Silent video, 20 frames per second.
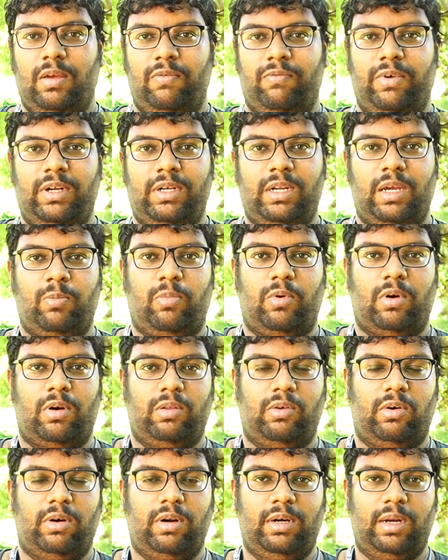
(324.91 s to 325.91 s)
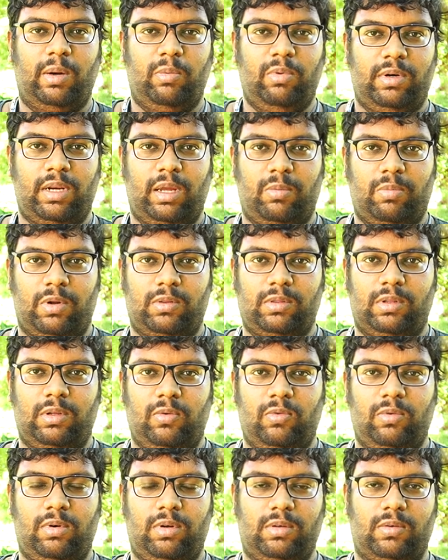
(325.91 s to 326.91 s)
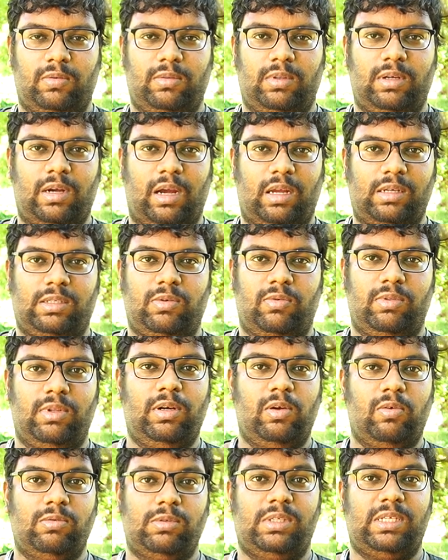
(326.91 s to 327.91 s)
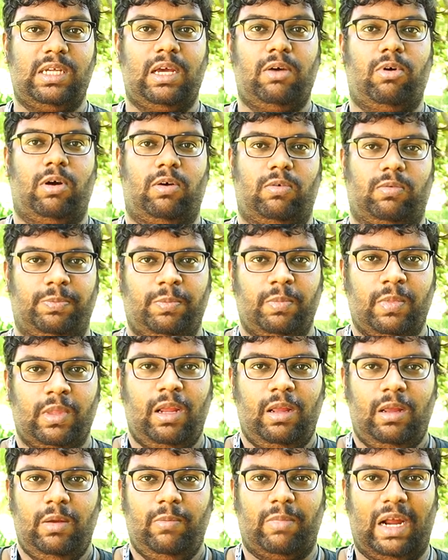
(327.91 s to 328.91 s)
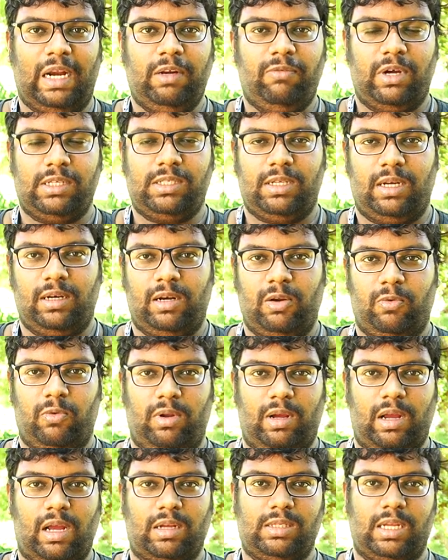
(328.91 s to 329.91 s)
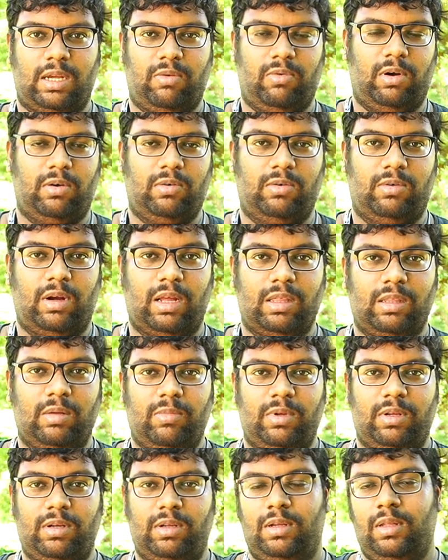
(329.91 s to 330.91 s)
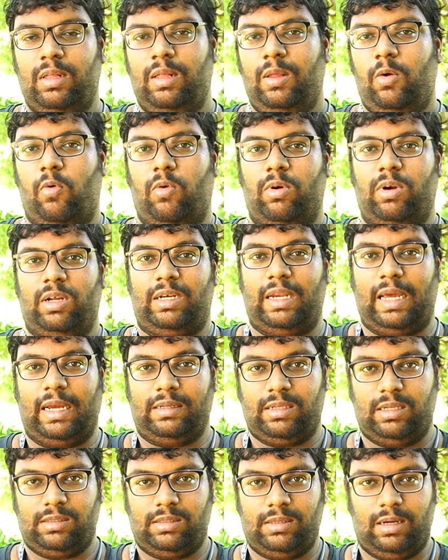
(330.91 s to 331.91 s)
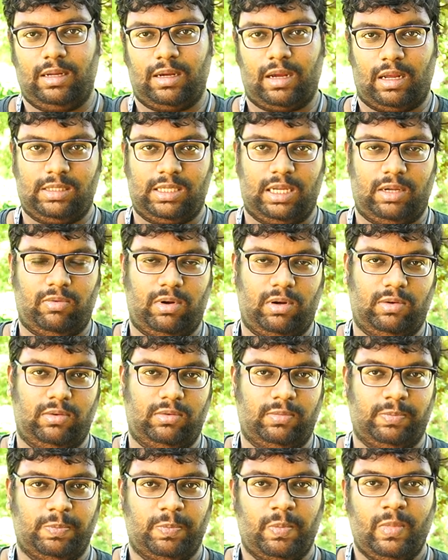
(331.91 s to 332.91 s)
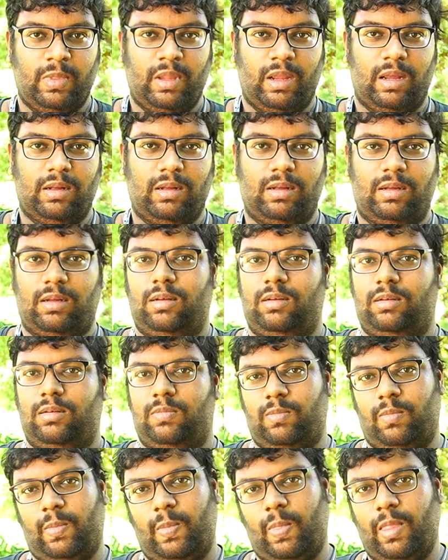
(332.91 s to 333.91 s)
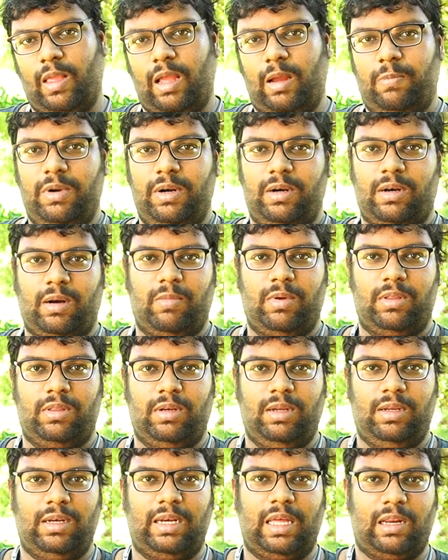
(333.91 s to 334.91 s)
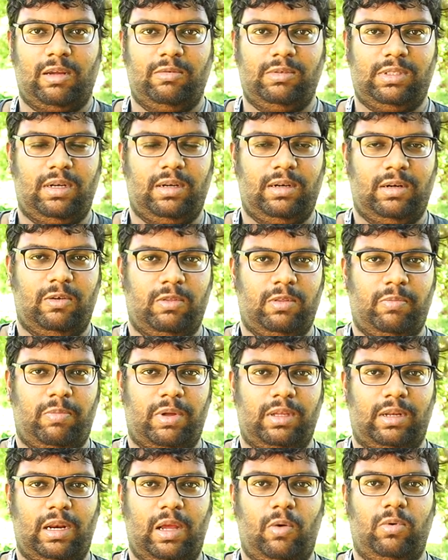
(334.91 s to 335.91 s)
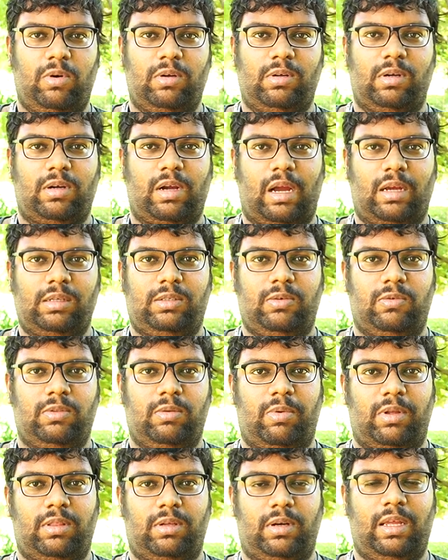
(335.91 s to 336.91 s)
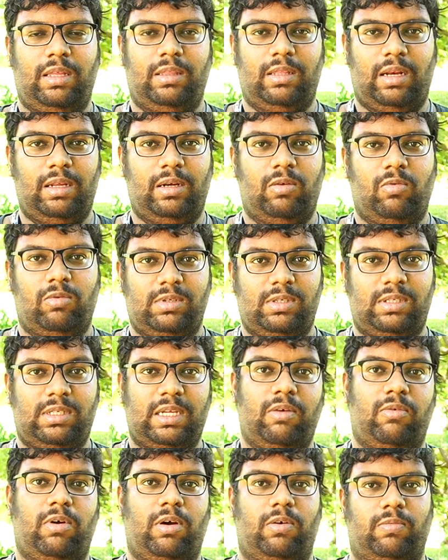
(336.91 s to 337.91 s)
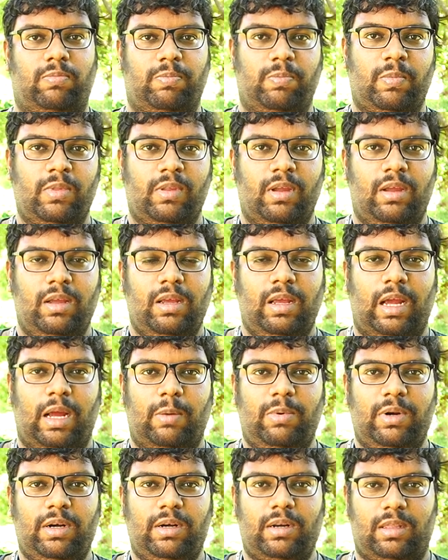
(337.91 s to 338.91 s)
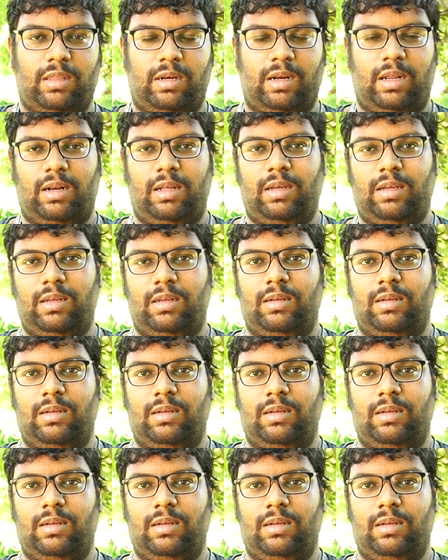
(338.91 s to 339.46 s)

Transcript: வி டைப் போகிறதோட டபிள்யூ டைப்பில் வந்து உங்களுக்கு வந்து காஸ்ட் வந்து இன்னும் கொஞ்சம் சேவ் ஆகும் மேனுஃபேக்சரிங்கில் உங்களுக்கு காசு சேவ் ஆகும் அதேமாரி உங்களுக்கு டாக்ஸேஷனில் காசு சேவாகும் அப்படின்ற மாதிரி நிறைய விஷயங்கள வந்து பார்த்திங்கன்னா உங்களுக்கு காஸ்ட் வந்து பார்த்திங்கன்னா இதில் இன்னும் கொஞ்சம் சேவ் ஆகும் அப்படின்றதுனால